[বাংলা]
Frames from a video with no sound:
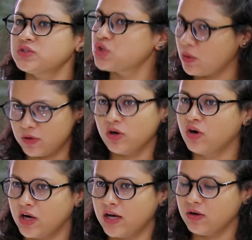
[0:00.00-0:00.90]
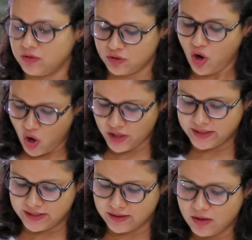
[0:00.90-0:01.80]
সরবরাহ করা
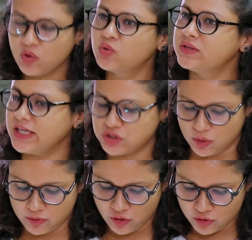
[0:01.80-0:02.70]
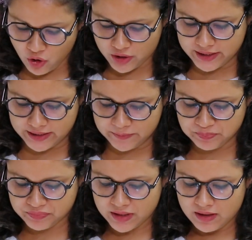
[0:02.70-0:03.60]
হয়নি হুন্দাই সরবরাহ করেনি
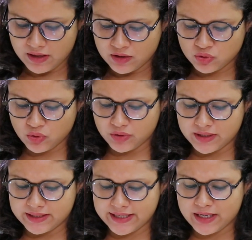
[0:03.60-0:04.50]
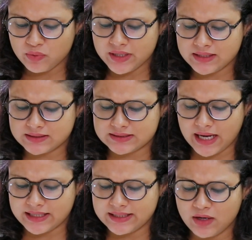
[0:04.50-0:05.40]
তো রেলওয়ের
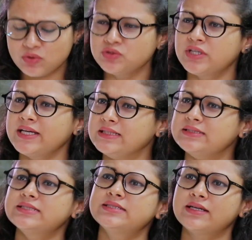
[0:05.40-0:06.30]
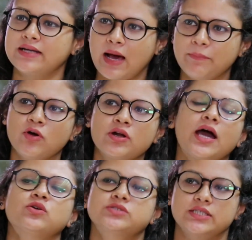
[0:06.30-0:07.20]
চাহিদা অনুযায়ী ইঞ্জিনটা না পাওয়ার
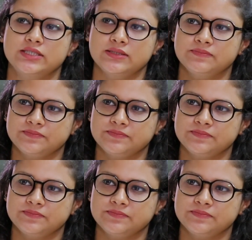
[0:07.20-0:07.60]
কারণটা কি